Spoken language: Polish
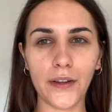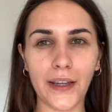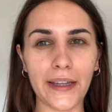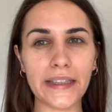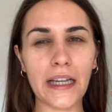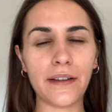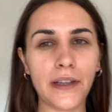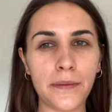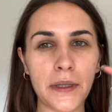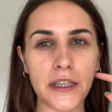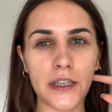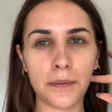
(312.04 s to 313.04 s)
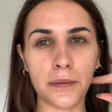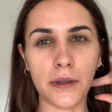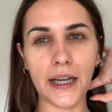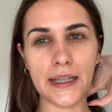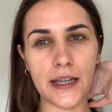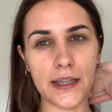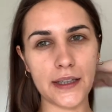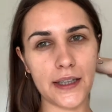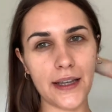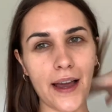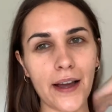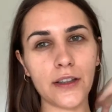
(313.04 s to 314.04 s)
Ok, chciałam Wam jeszcze pokazać,
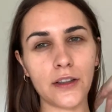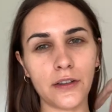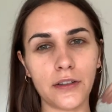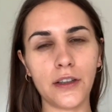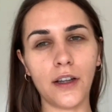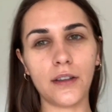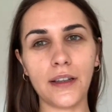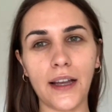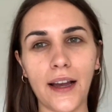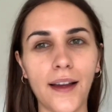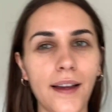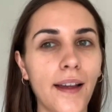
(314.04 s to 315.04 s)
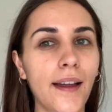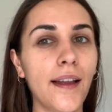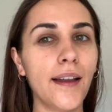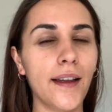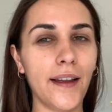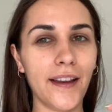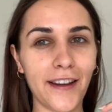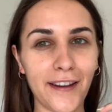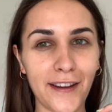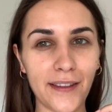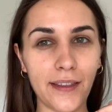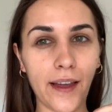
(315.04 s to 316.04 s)
jak to wygląda
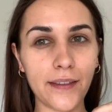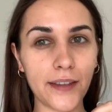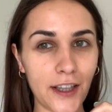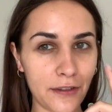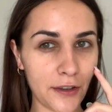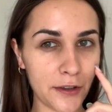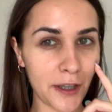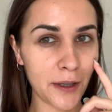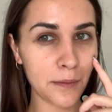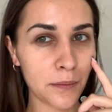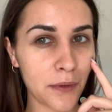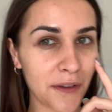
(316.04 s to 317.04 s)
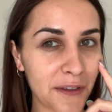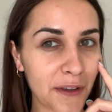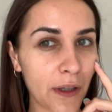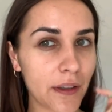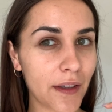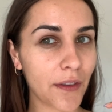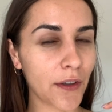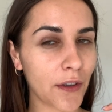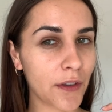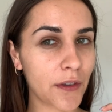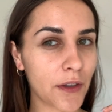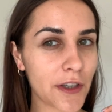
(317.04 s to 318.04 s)
e, na telefonie, bo wygląda
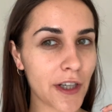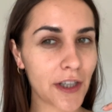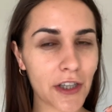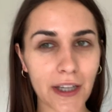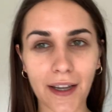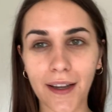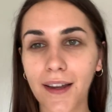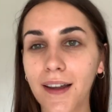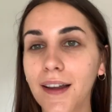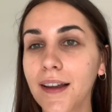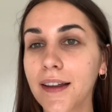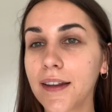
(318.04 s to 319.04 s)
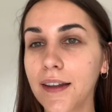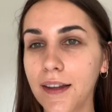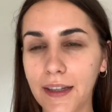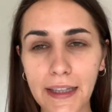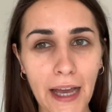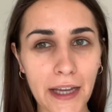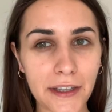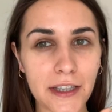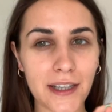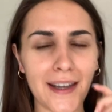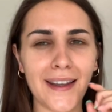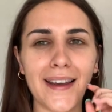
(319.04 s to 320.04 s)
to troszeczkę
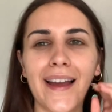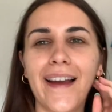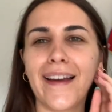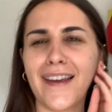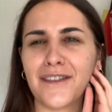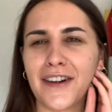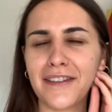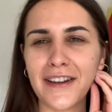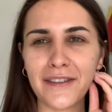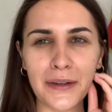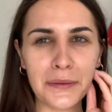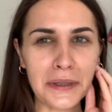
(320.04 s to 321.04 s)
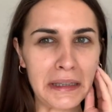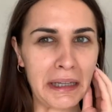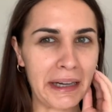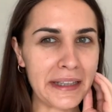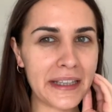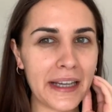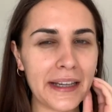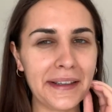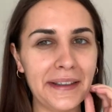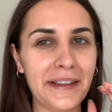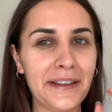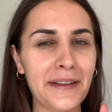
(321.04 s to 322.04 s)
inaczej. I powiem Wam, że na razie
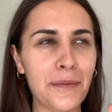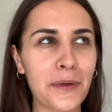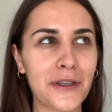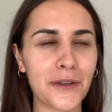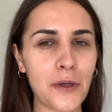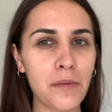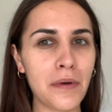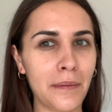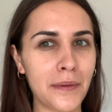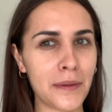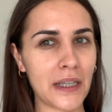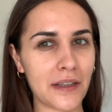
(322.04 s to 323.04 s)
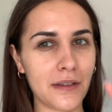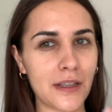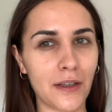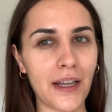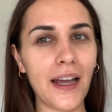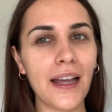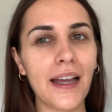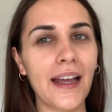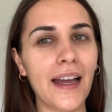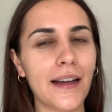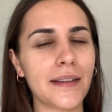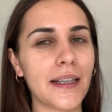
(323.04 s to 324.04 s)
e, na początku byłam tym zachwycona,
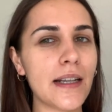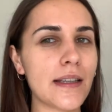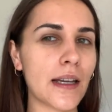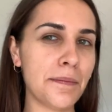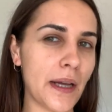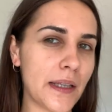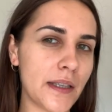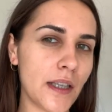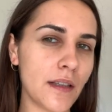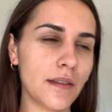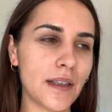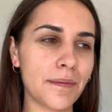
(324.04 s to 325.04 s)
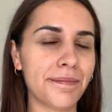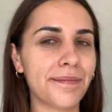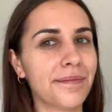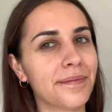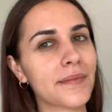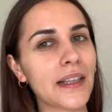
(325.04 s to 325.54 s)
a teraz tak patrzę i mówię, mm,